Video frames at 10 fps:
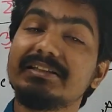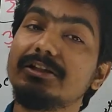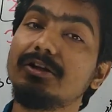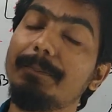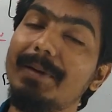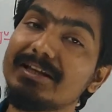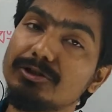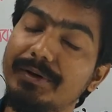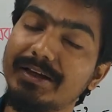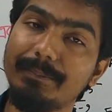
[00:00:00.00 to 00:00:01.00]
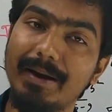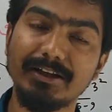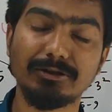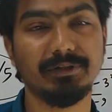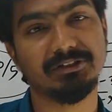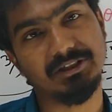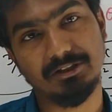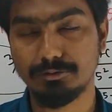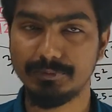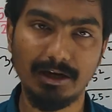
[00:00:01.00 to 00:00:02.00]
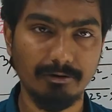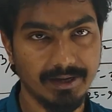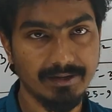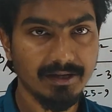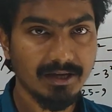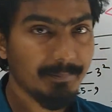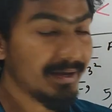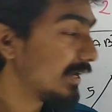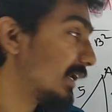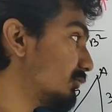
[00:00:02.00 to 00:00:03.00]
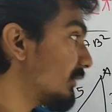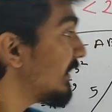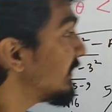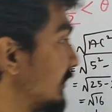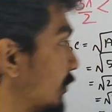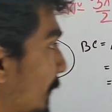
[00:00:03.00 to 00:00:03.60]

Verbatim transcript: চিহ্নটা প্লাস হবে নাকি মাইনাস হবে সেটাতে তুমি লেখো নাই ভাই এখানে আসলে কি চিহ্ন